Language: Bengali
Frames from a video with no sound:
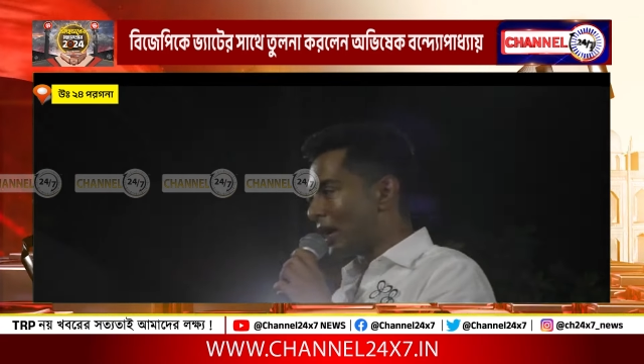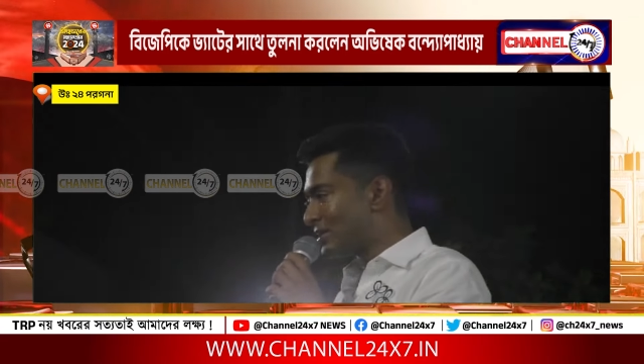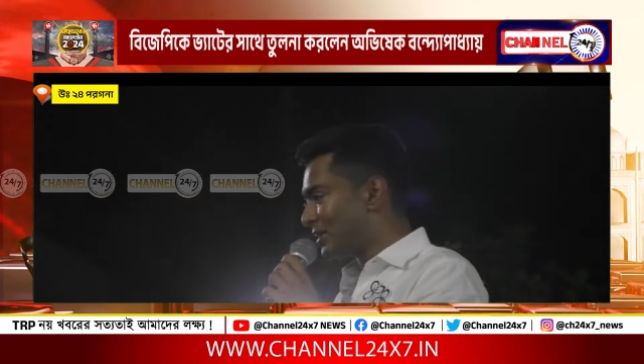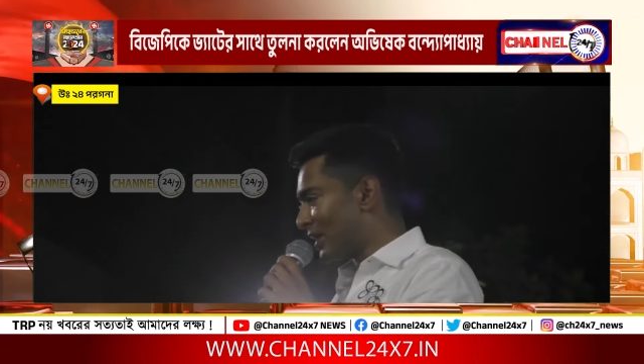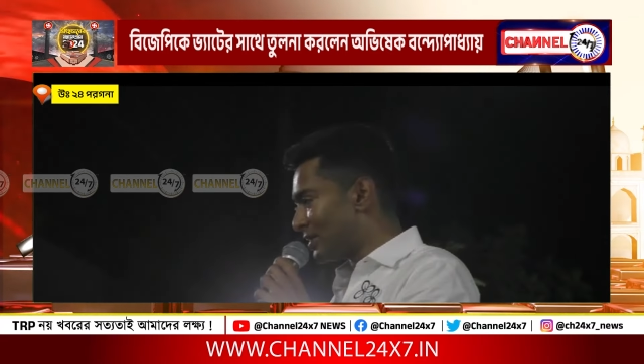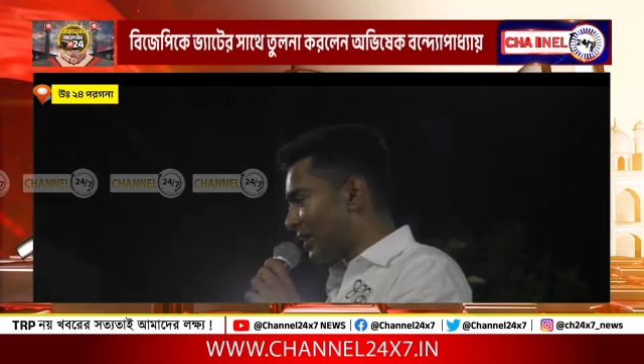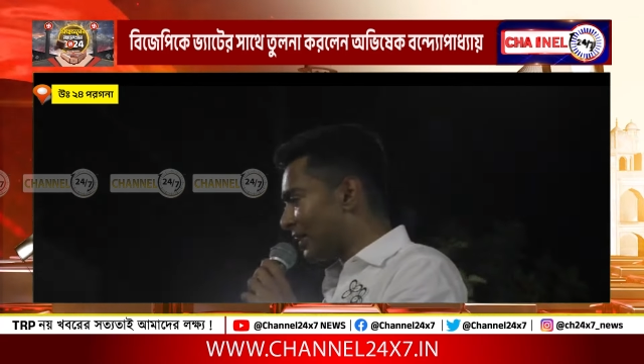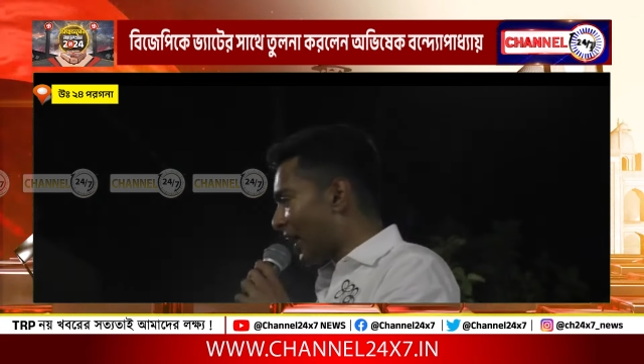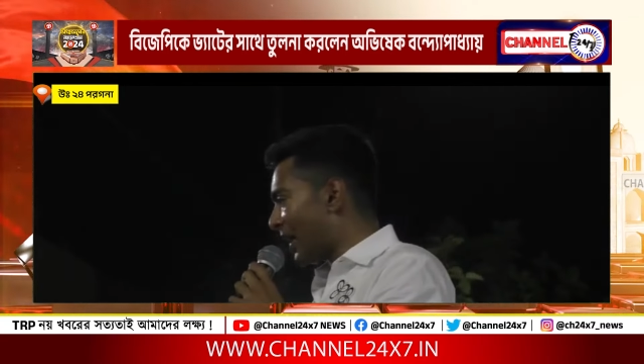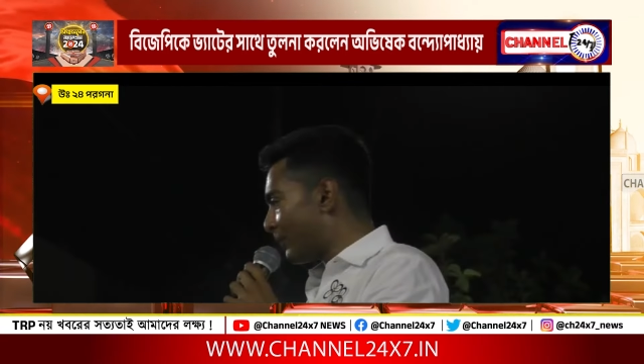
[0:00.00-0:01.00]
জার্সিটা যেটা
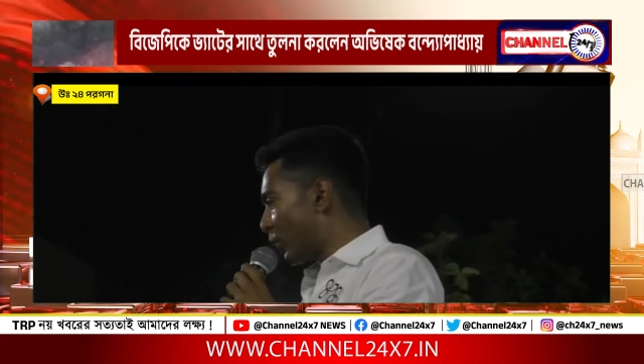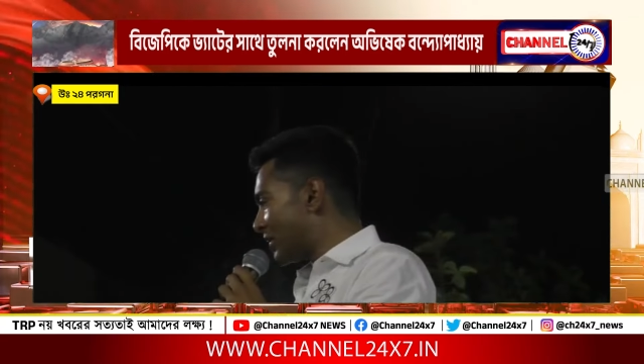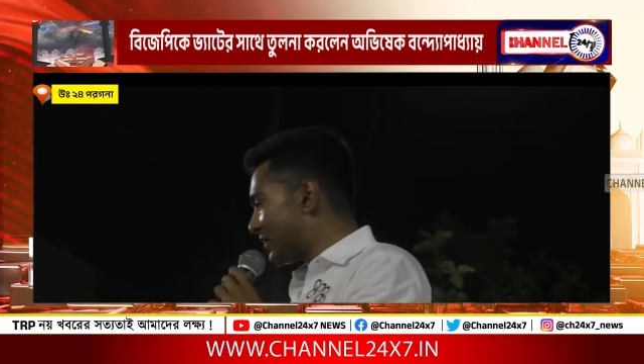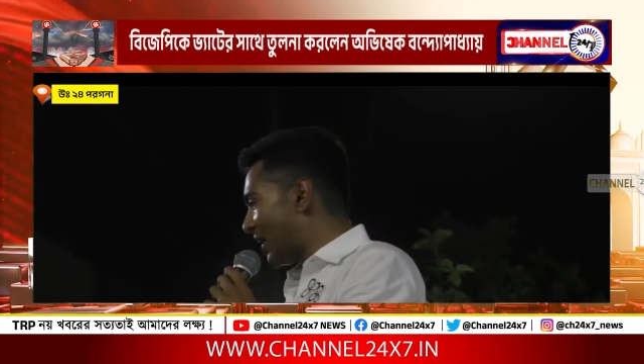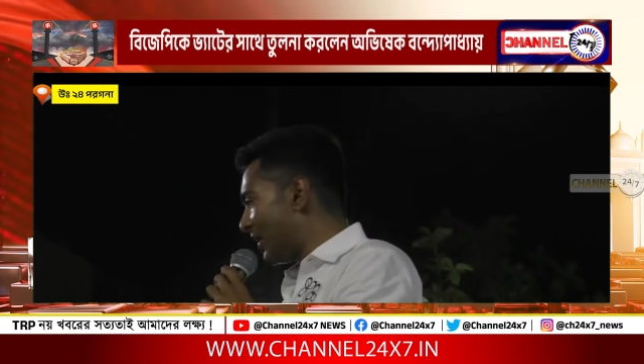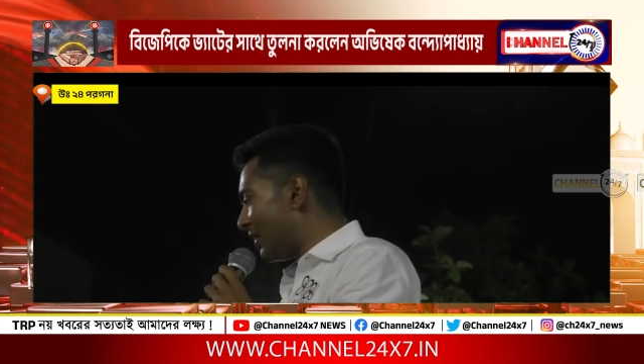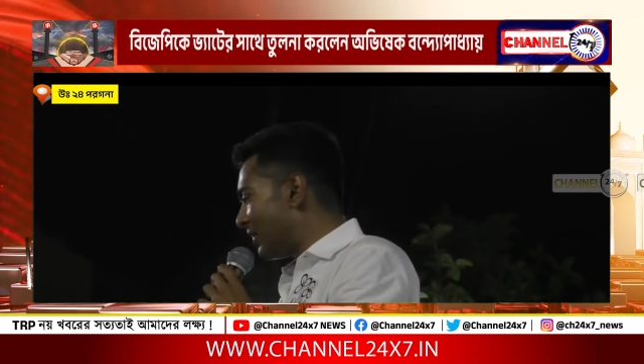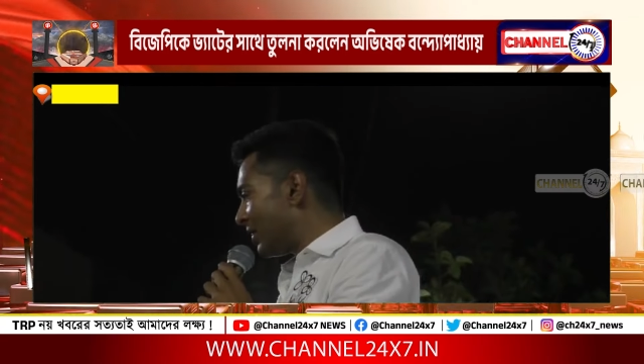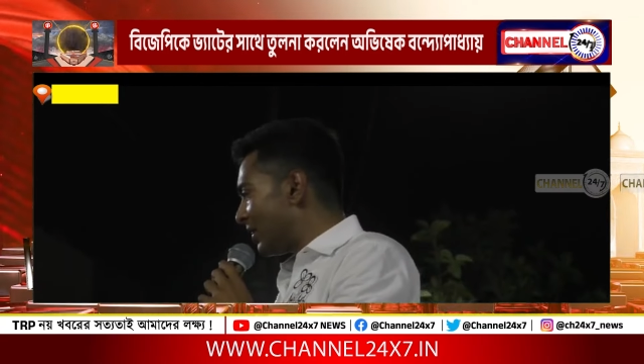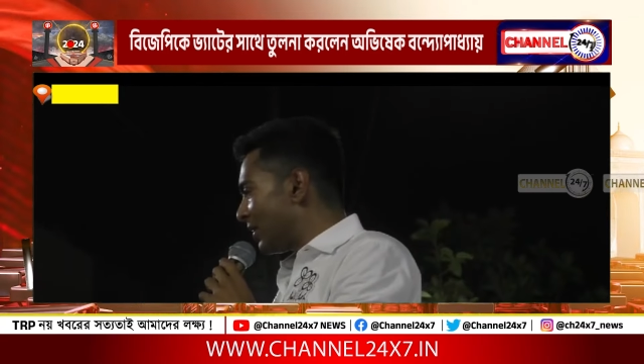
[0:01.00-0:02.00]
গায়ে পড়েছে
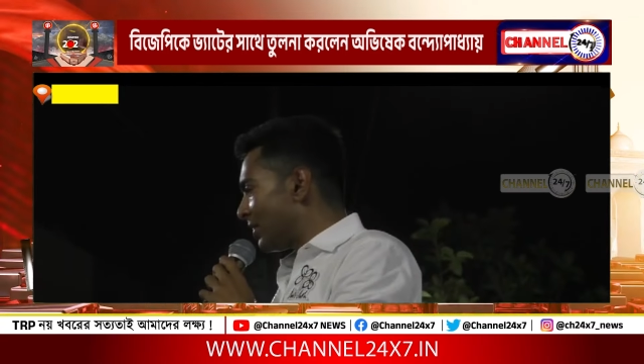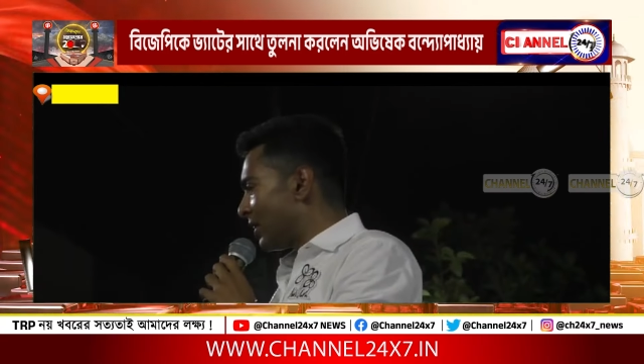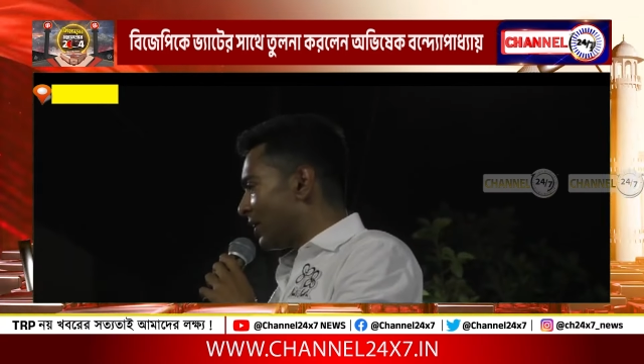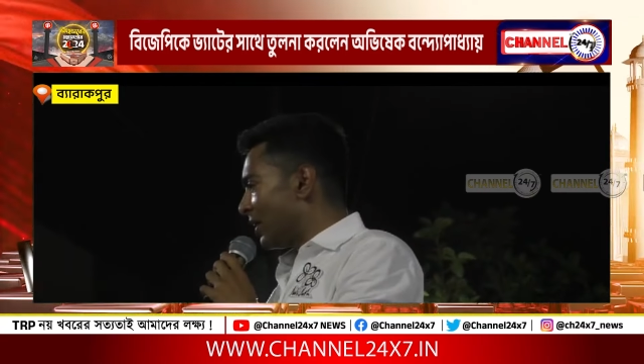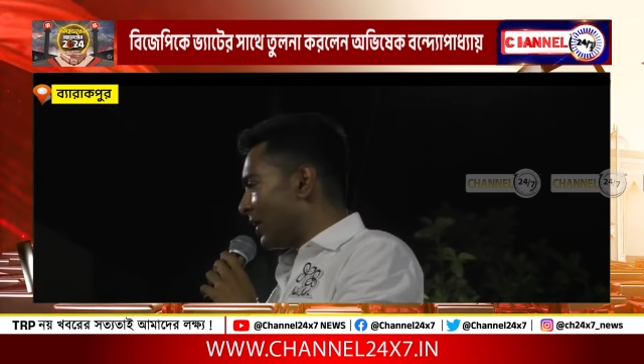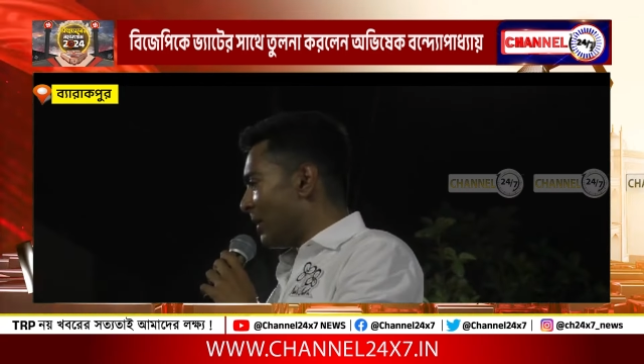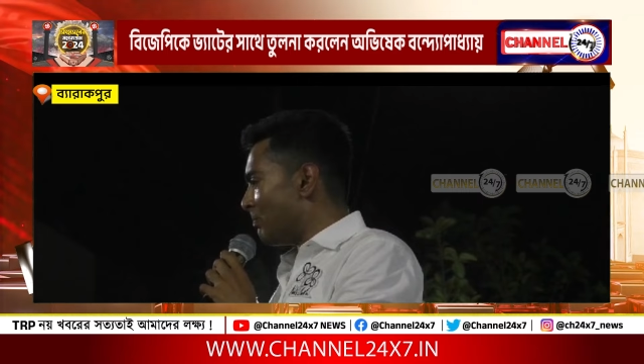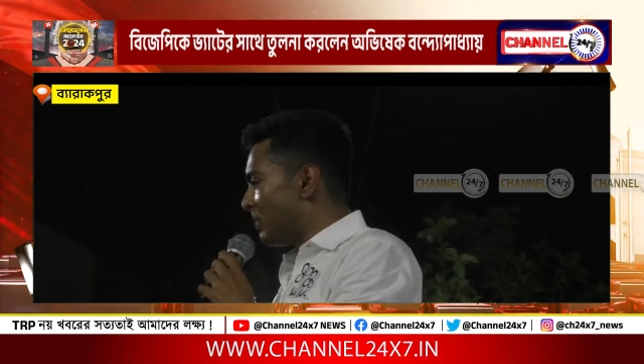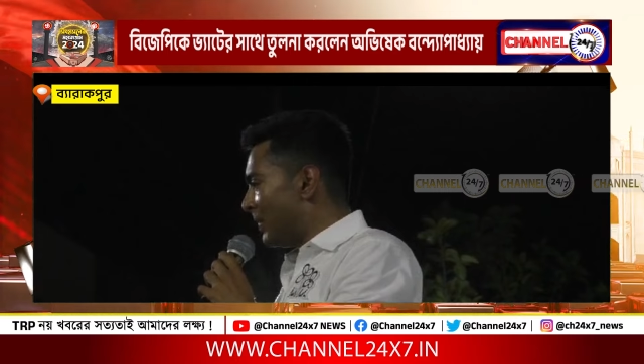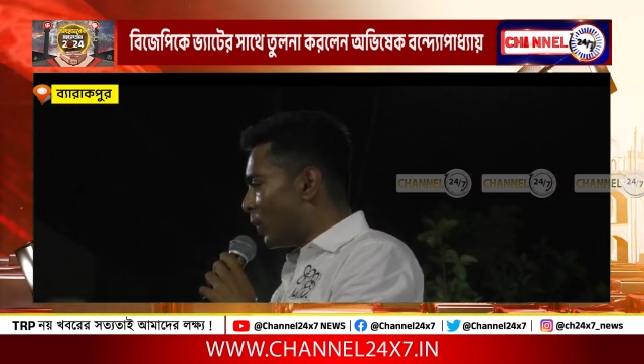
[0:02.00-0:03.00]

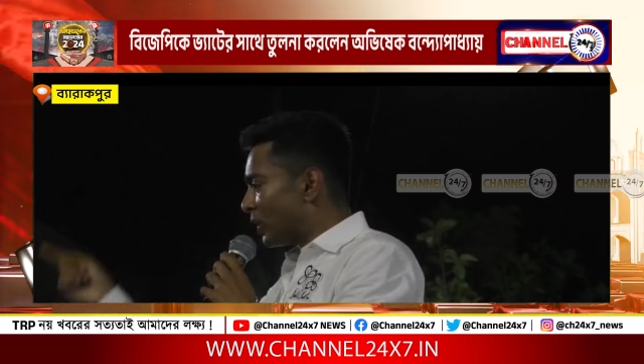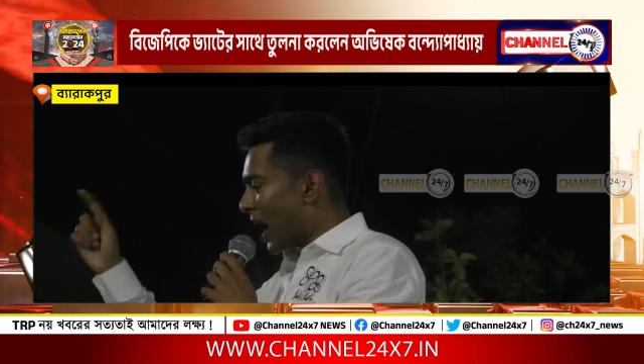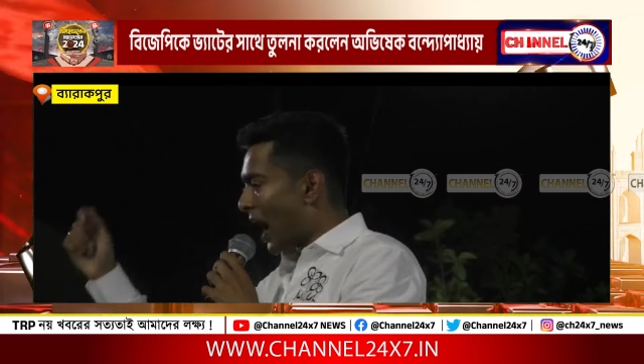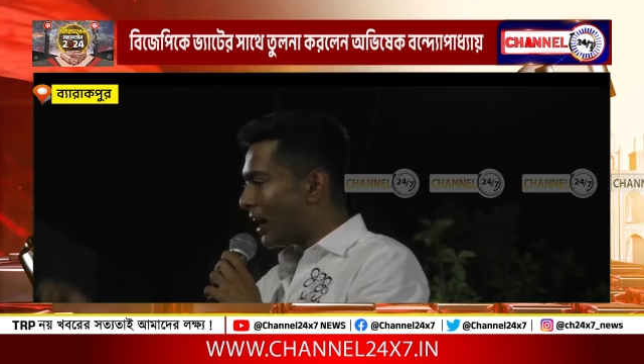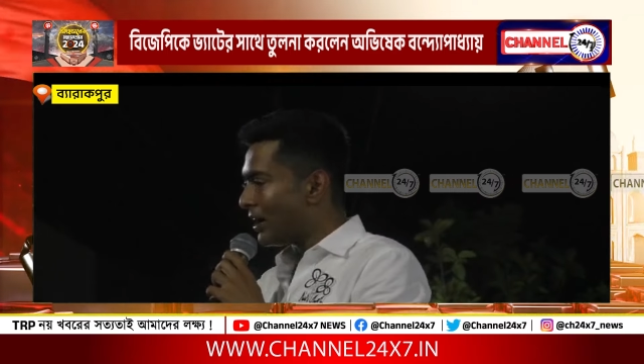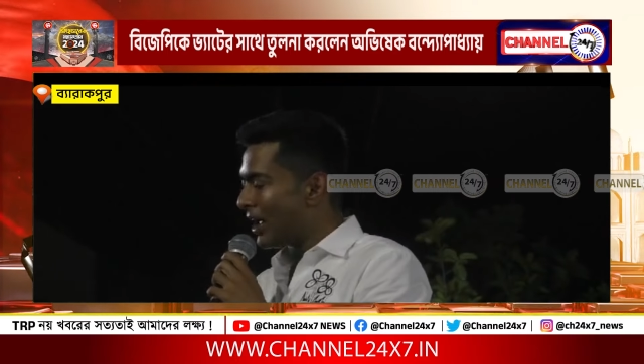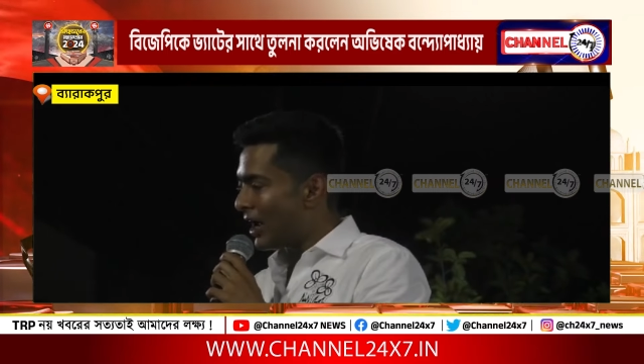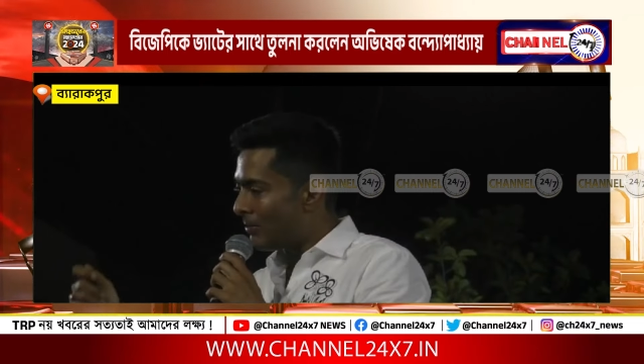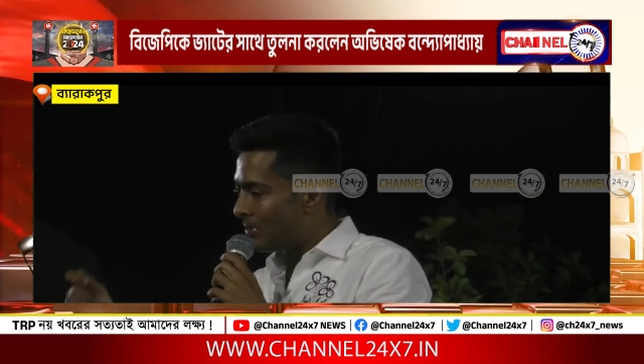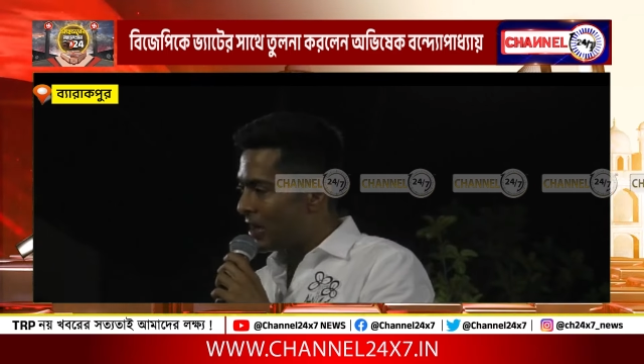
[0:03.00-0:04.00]
এমপি ভোটে হারলে
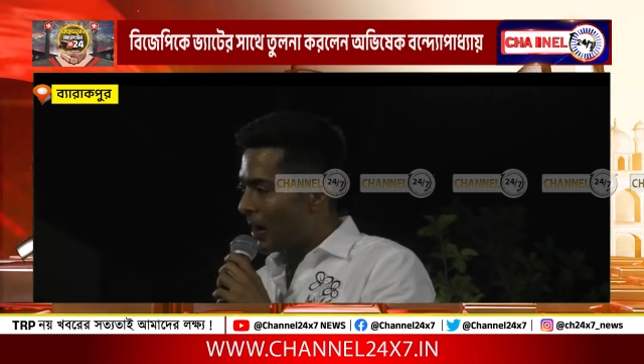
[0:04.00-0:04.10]
এমনি